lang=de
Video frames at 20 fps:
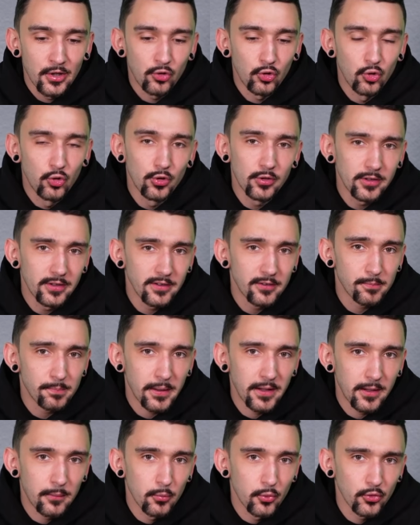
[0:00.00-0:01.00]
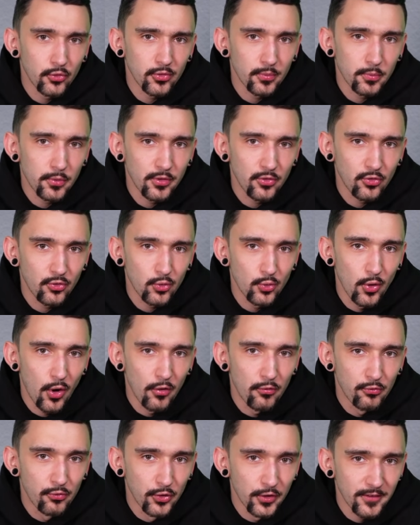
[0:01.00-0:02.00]
Die Höhe ist bei der Mose Breeze
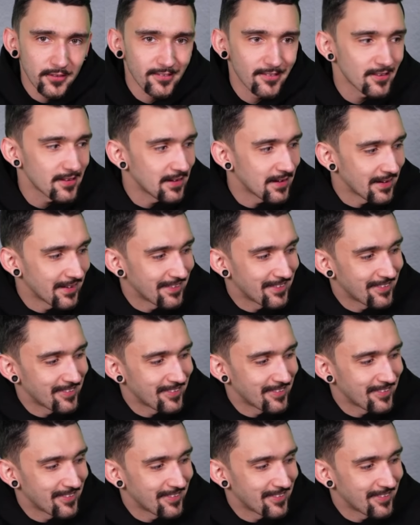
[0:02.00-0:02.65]
2 40